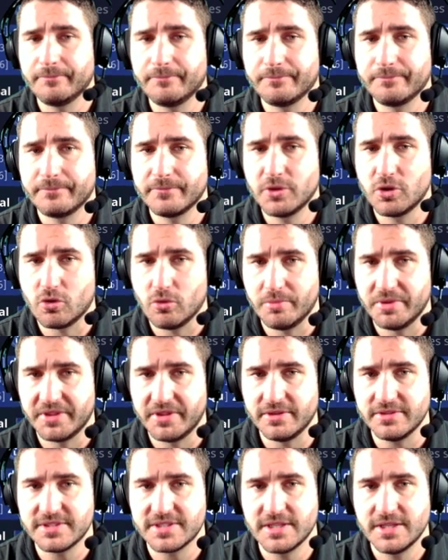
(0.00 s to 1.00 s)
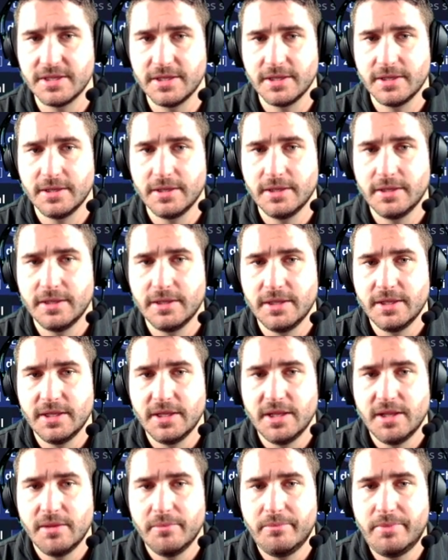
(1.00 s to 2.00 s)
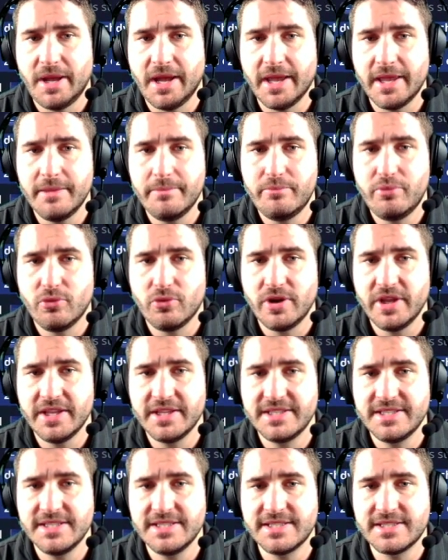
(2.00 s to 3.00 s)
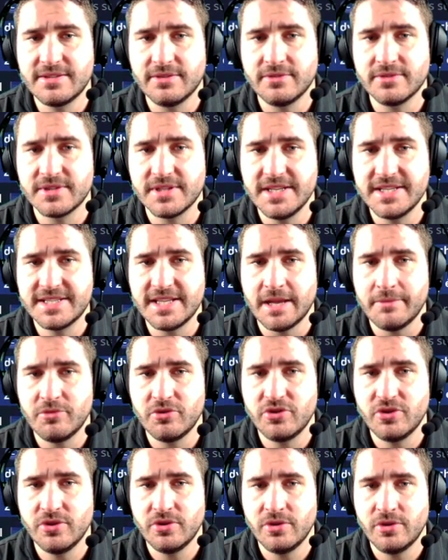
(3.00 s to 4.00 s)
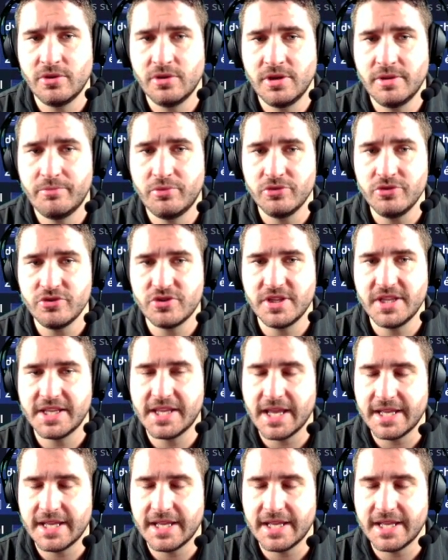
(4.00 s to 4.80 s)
de compétences. Pareil pour les distances, les armes de. les bonus de dégâts à